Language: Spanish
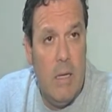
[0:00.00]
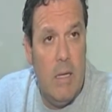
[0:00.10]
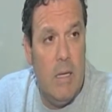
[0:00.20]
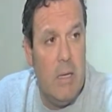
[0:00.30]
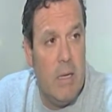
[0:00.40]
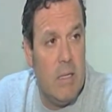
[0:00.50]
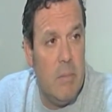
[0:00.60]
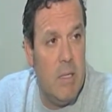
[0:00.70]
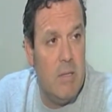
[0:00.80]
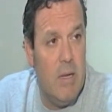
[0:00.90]
eh, que
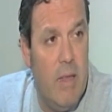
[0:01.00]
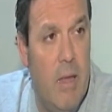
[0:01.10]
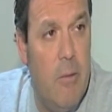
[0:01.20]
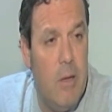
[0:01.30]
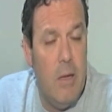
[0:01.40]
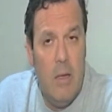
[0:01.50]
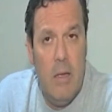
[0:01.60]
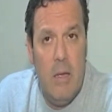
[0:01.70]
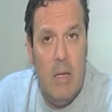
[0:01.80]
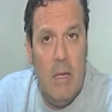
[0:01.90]
también se les debe.
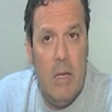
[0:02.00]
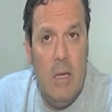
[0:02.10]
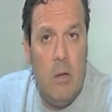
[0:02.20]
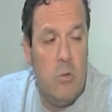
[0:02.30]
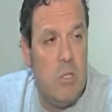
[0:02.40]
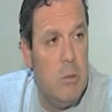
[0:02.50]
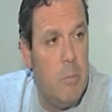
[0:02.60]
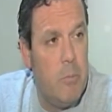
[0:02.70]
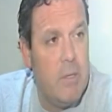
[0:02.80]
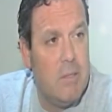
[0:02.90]
Eh,
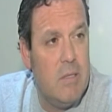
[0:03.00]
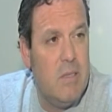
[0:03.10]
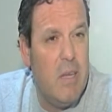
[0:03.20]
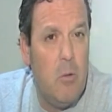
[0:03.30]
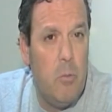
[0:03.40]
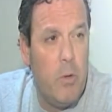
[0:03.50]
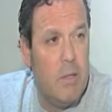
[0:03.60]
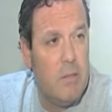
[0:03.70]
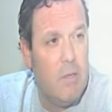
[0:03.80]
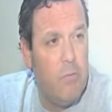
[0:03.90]
inclusive pues se hicieron
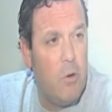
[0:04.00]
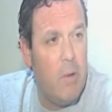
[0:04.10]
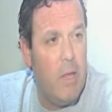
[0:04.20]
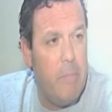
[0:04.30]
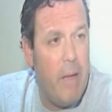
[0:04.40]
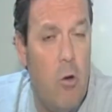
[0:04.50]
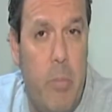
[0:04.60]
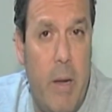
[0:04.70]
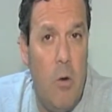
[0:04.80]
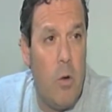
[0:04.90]
pues eh, formas de pago
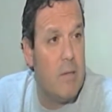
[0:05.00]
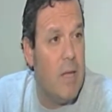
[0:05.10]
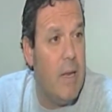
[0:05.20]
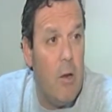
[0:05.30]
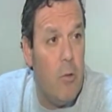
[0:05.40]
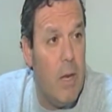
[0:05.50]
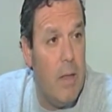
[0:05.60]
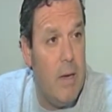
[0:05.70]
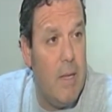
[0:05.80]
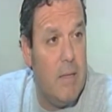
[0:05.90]
para los que salieron de las
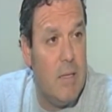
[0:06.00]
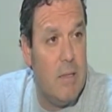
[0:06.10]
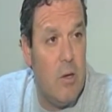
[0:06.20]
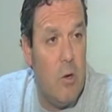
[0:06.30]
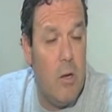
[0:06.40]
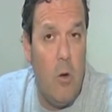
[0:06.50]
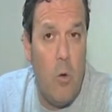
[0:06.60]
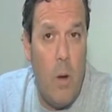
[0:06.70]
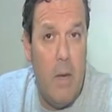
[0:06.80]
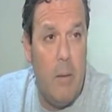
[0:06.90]
dirigencias anteriores, los
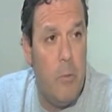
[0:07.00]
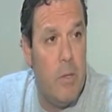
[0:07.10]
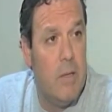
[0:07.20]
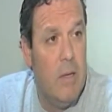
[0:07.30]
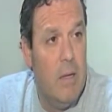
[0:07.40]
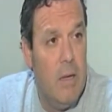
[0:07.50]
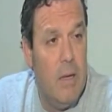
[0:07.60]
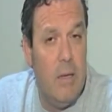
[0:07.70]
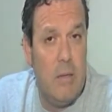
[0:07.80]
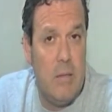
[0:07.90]
cuales pues
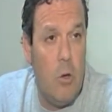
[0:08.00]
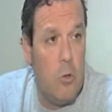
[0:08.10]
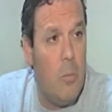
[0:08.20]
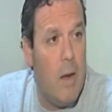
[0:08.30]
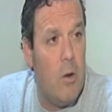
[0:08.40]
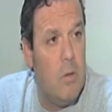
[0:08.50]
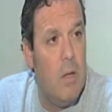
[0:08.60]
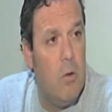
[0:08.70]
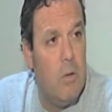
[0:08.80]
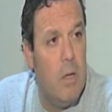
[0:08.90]
se los tomaron de
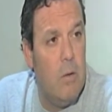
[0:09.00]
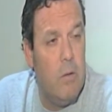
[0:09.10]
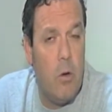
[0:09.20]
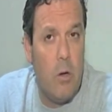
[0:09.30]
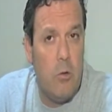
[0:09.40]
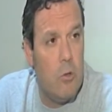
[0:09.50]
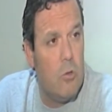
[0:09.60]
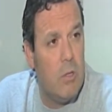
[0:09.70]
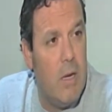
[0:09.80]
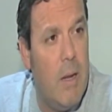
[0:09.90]
lo, de, que
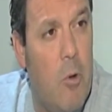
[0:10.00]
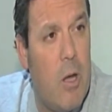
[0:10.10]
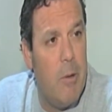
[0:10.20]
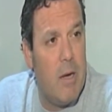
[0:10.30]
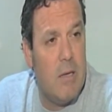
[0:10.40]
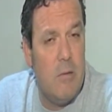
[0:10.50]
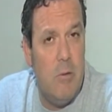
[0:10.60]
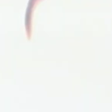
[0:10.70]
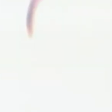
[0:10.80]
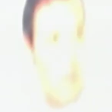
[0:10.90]
nosotros teníamos que haber
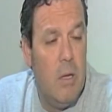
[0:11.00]
recibido.